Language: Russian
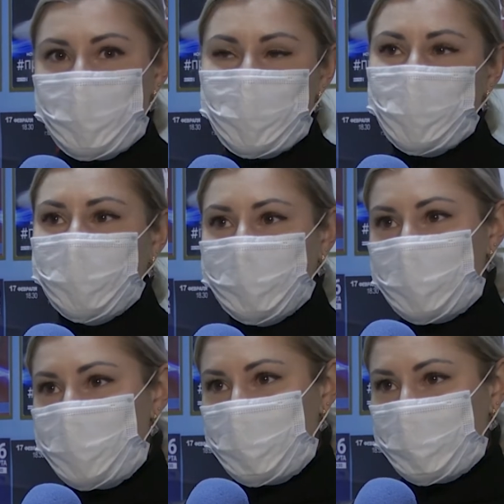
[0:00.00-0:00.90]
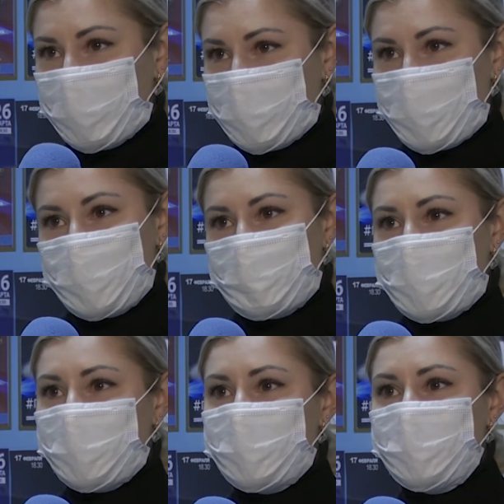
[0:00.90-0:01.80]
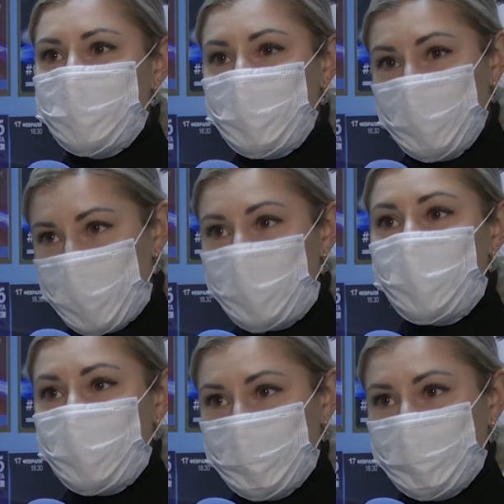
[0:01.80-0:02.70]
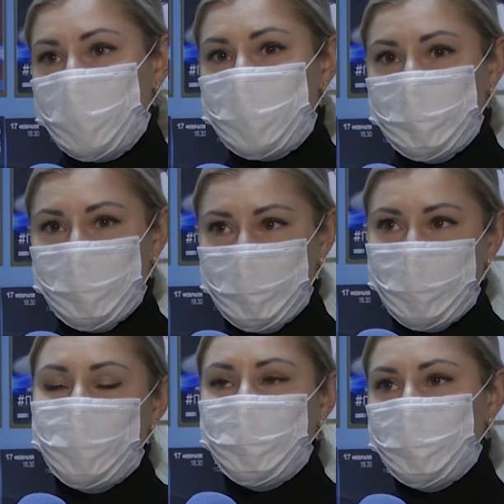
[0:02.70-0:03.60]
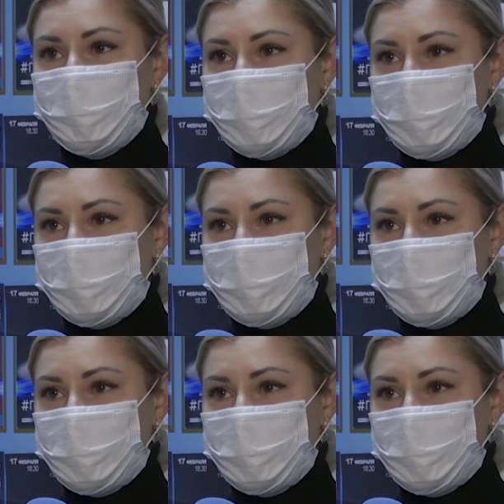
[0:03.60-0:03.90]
еще на Нэнси в дальнейшем сходить. Хочется, чтобы у нас было больше подобных